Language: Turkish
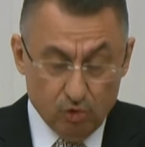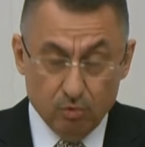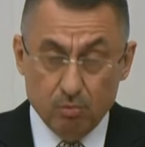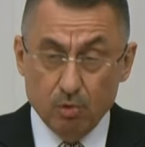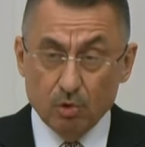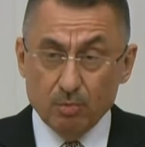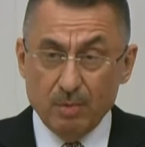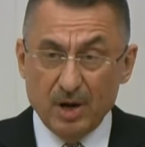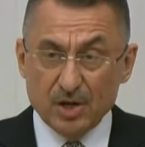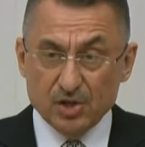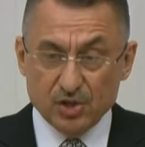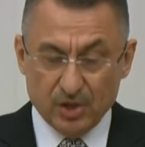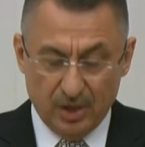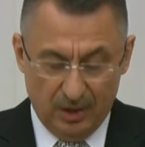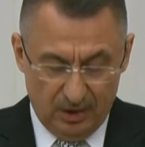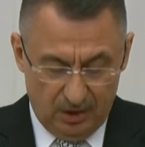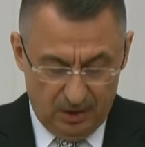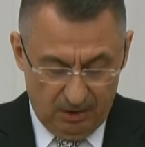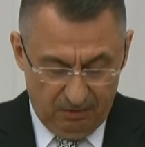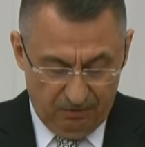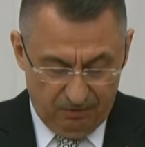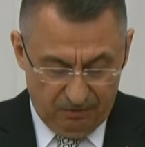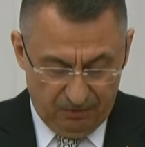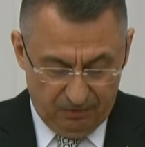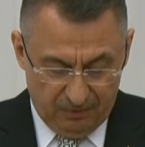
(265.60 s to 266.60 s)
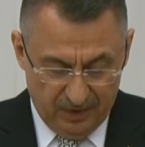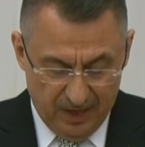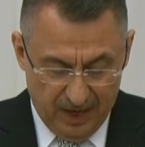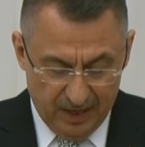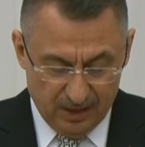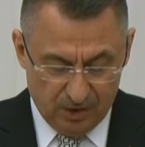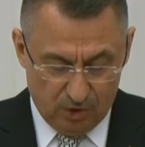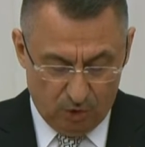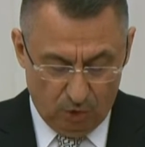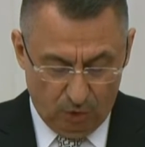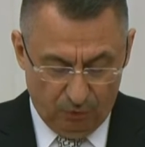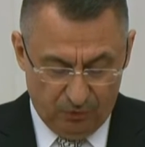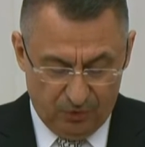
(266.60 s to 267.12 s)
Cumhurbaşkanlığı
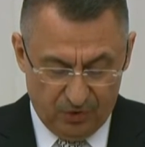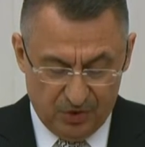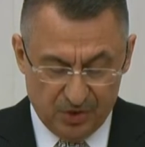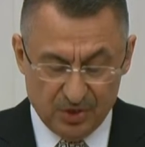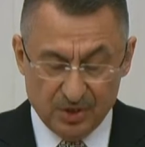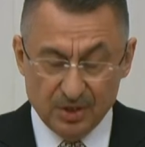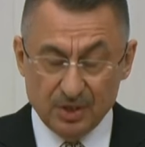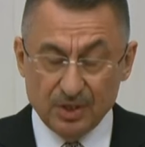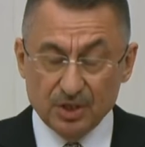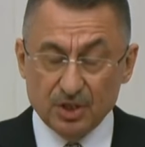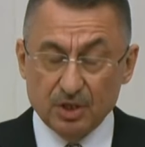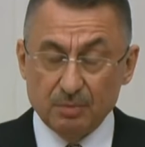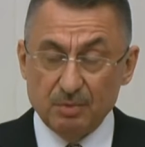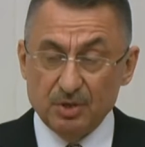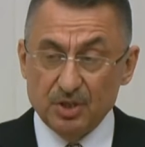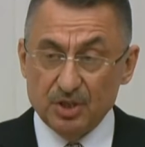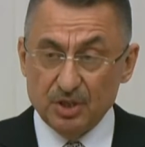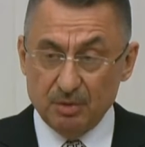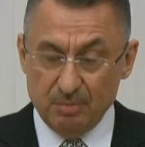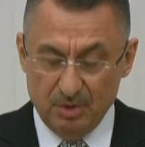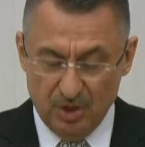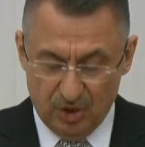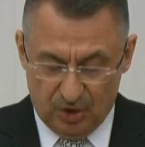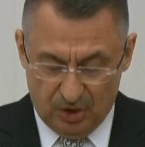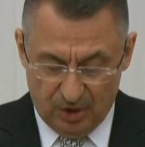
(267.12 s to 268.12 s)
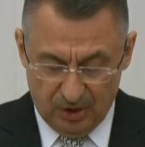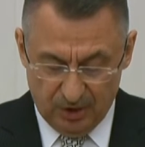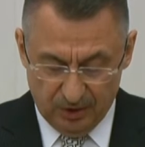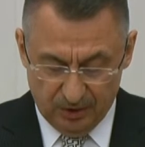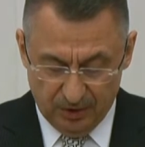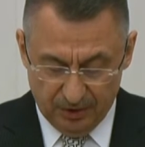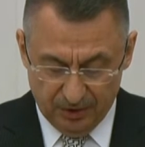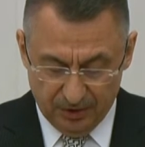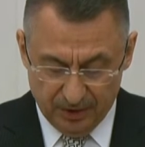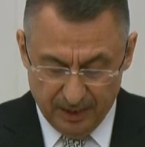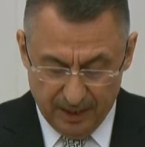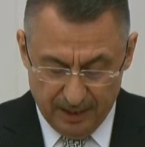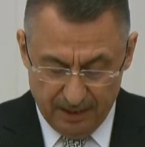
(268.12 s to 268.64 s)
Finans Ofisi 2022
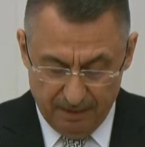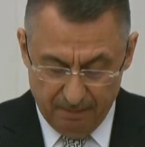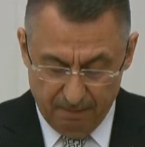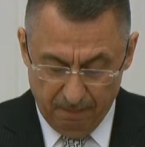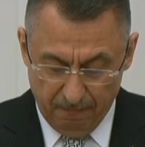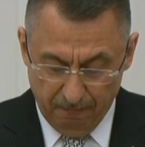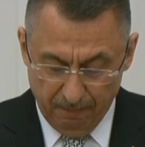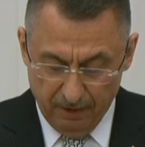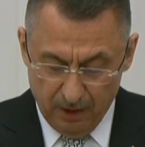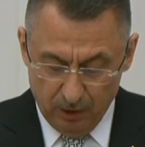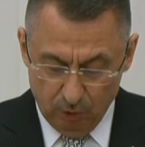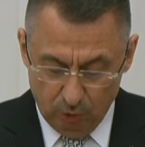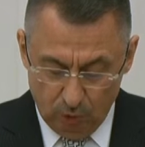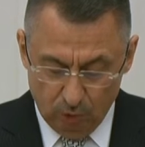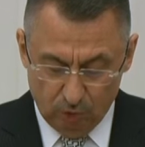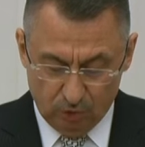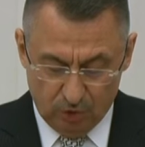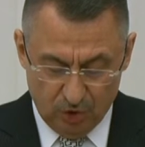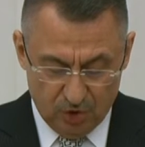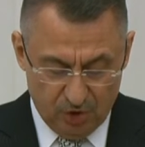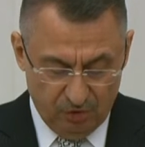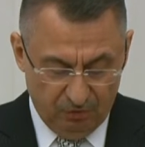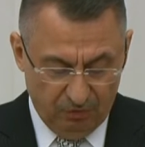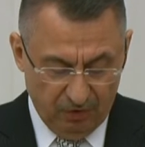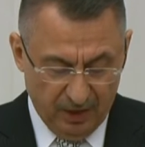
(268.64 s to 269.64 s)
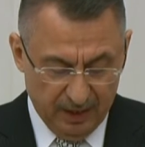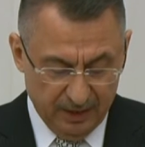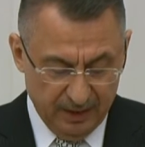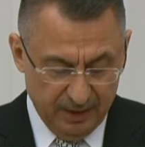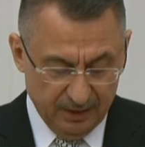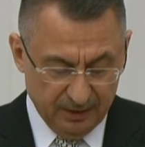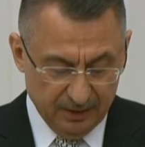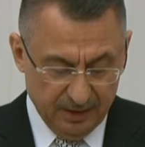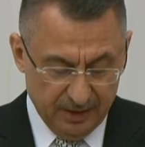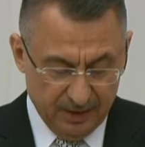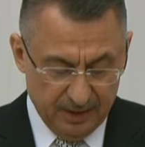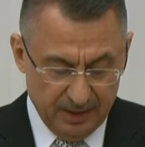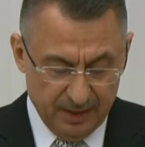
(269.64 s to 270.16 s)
yılında yurt dışı
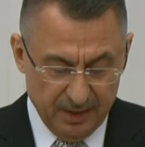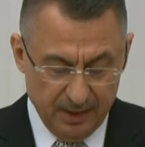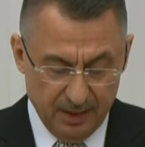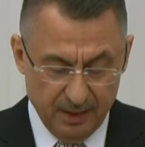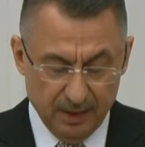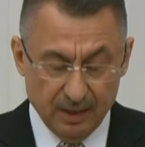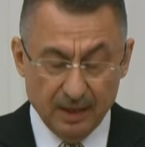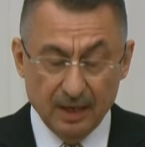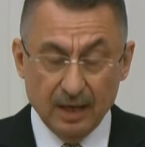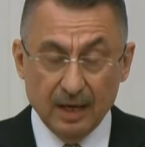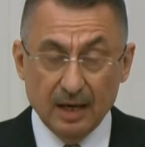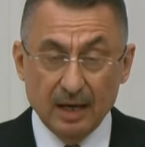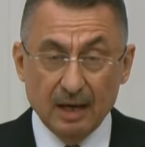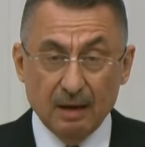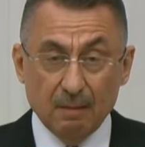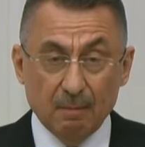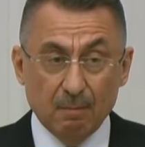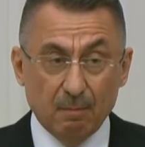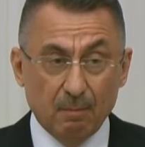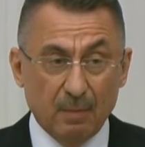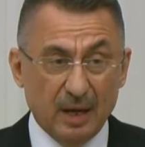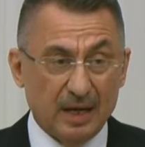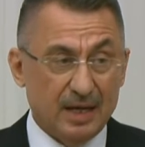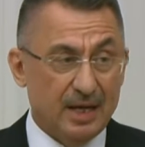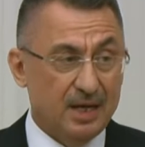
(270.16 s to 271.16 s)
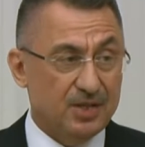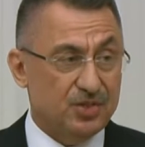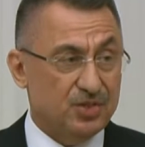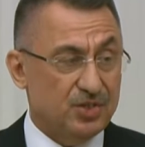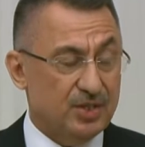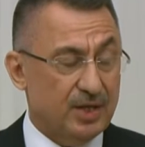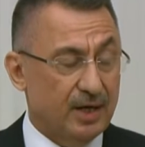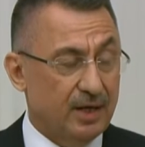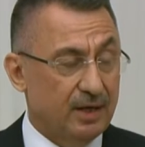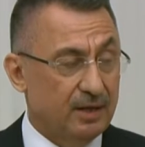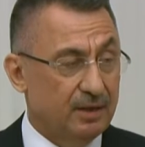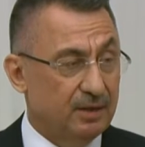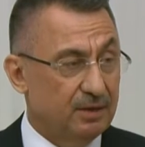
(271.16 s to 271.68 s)
faaliyetlerini
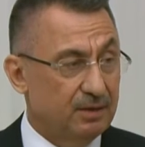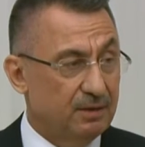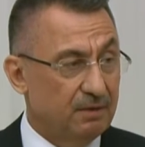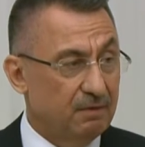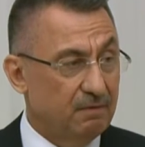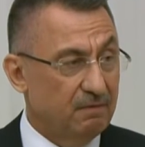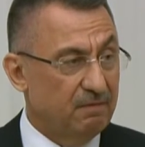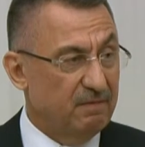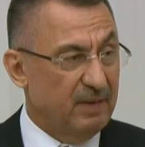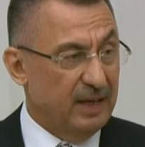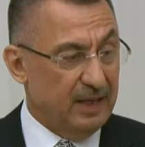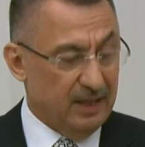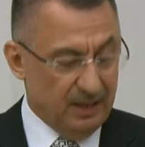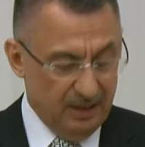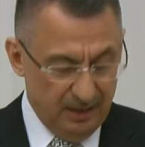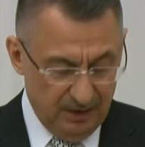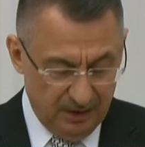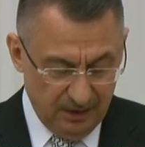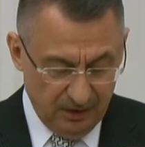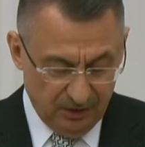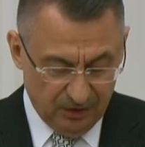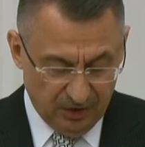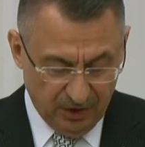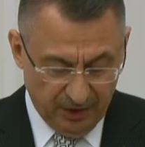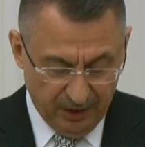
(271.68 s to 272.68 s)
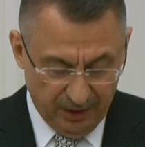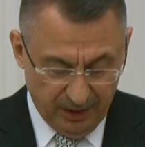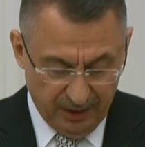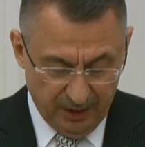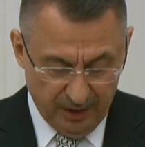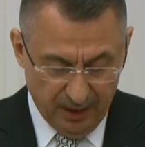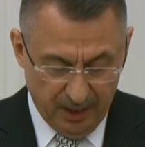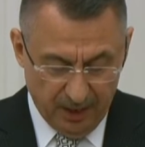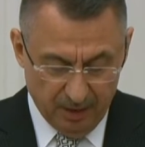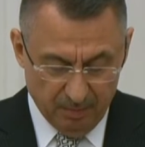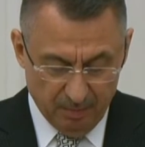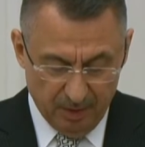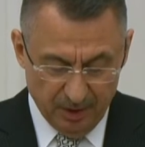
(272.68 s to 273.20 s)
Malezya ve
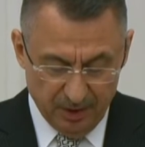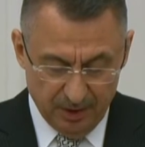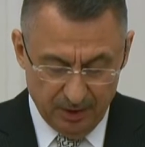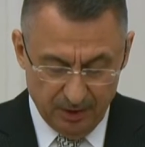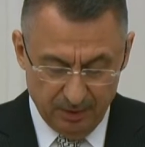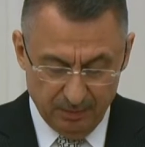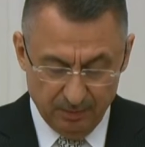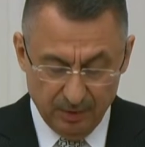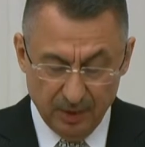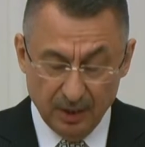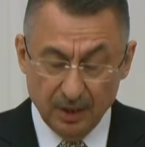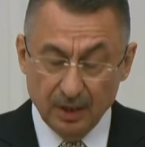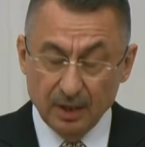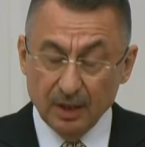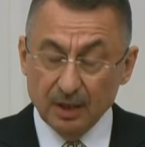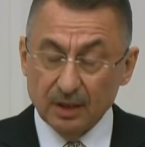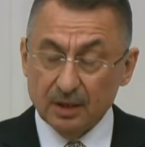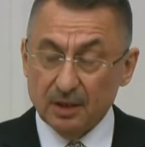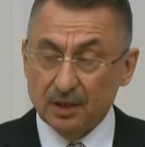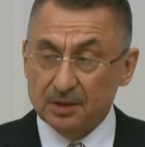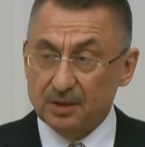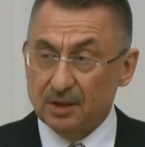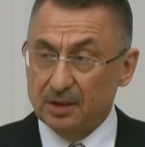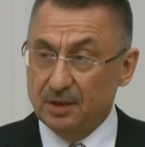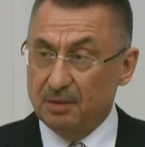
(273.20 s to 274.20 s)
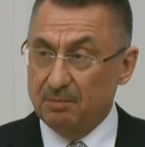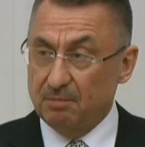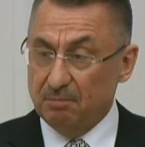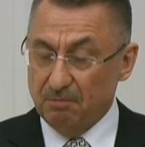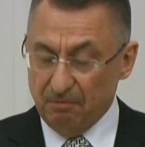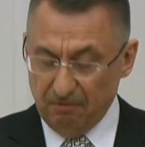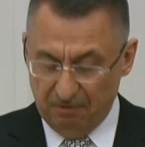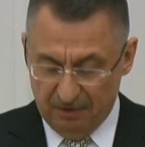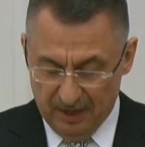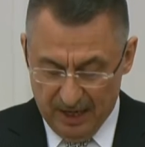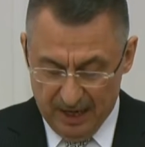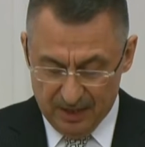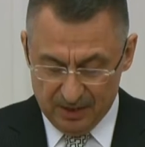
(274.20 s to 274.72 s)
İngiltere'ye yaymayı,
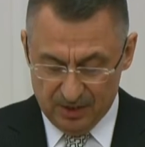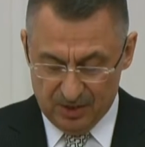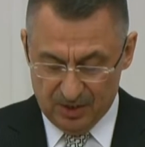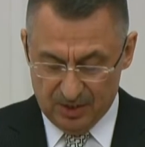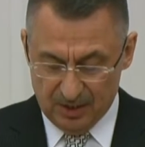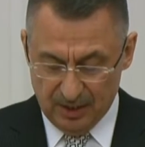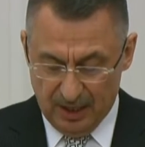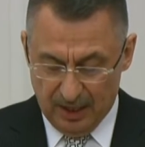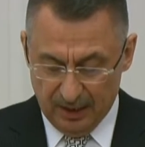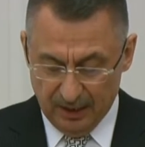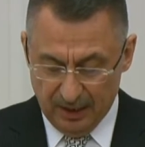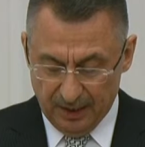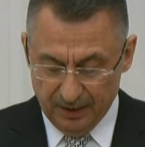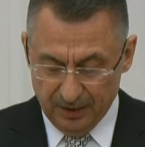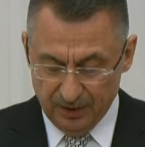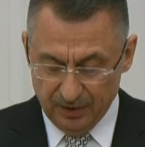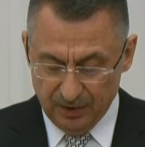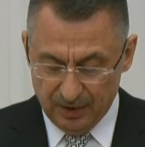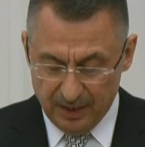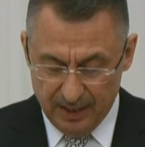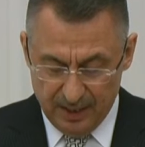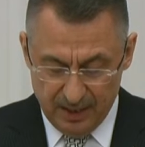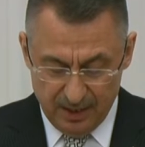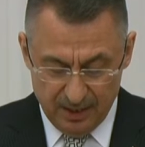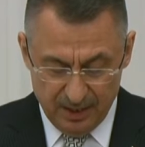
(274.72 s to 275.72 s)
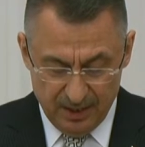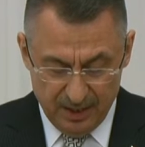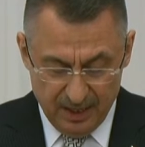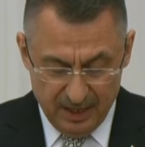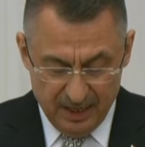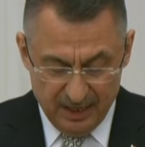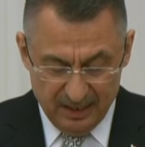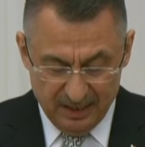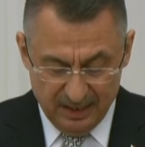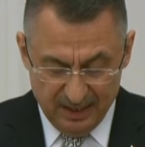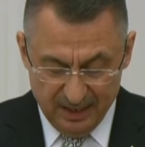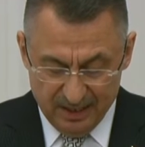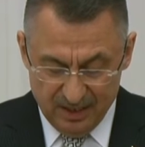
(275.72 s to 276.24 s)
katılım finans alanında
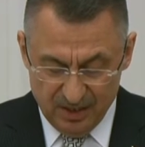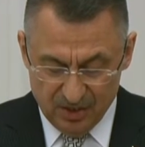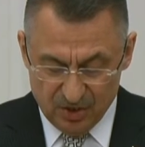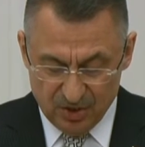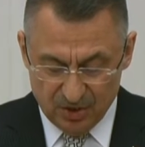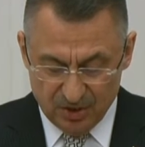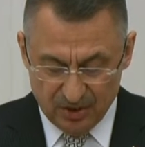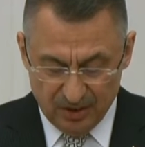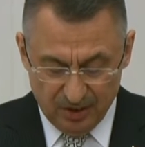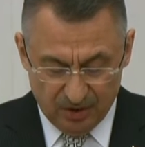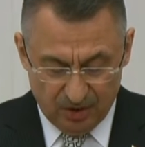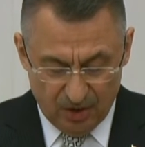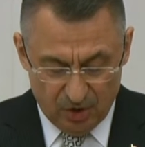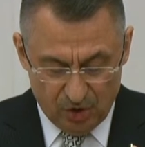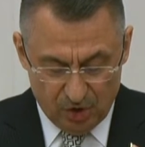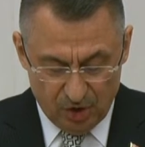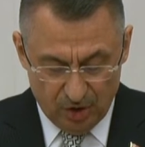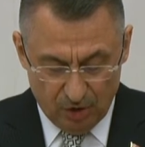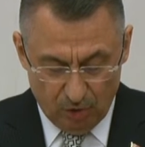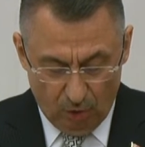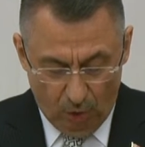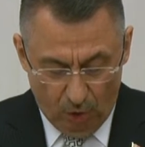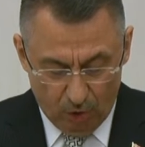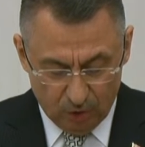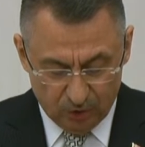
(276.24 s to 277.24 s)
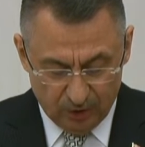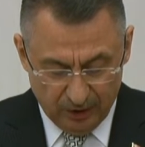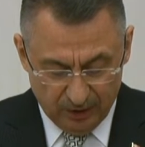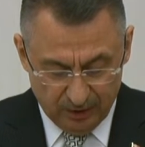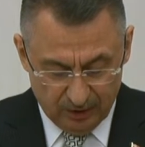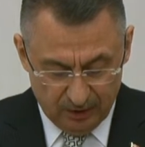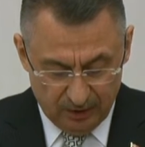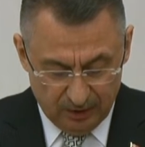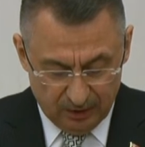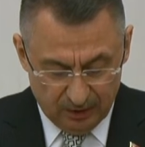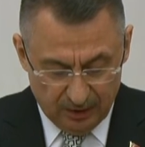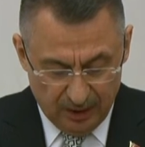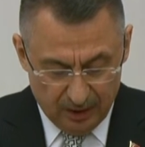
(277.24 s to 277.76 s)
yeni stratejik
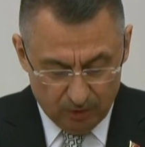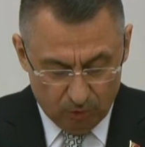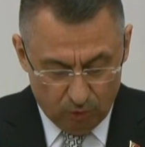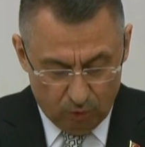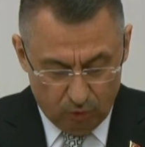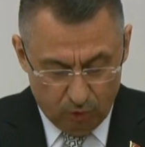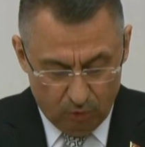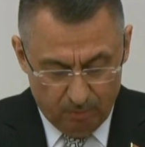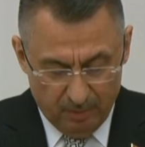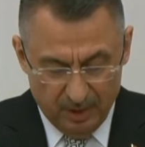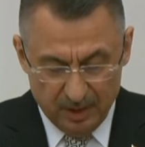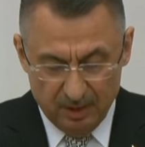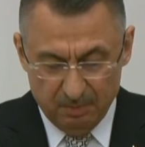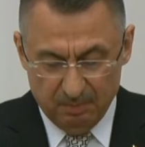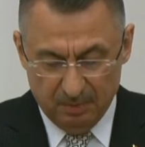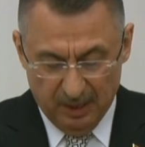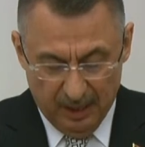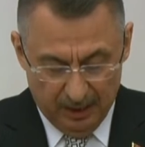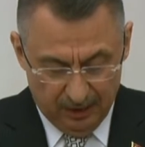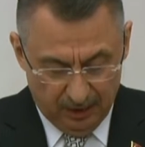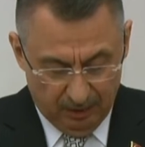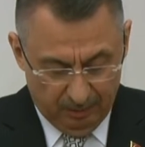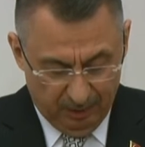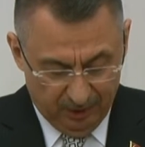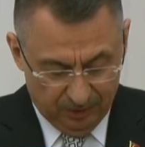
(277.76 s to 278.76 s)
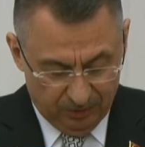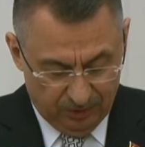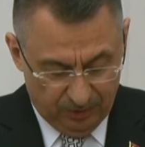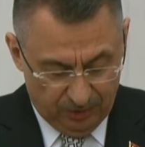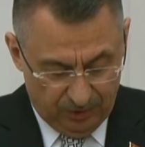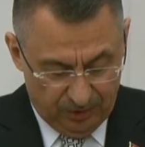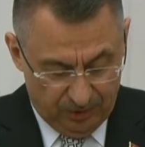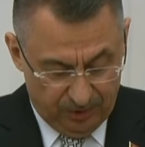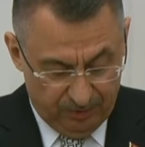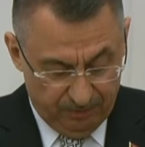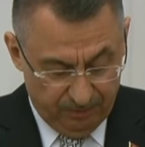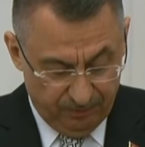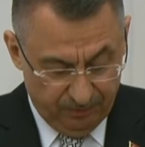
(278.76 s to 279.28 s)
ortaklıklar kurmayı
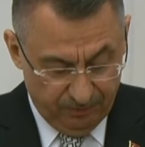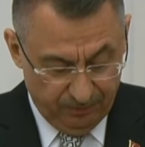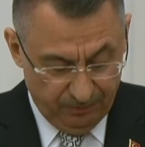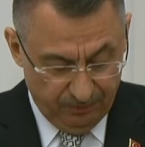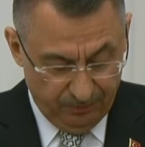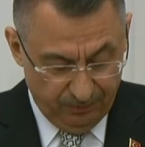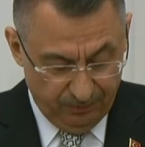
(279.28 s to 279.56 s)
planlamaktadır.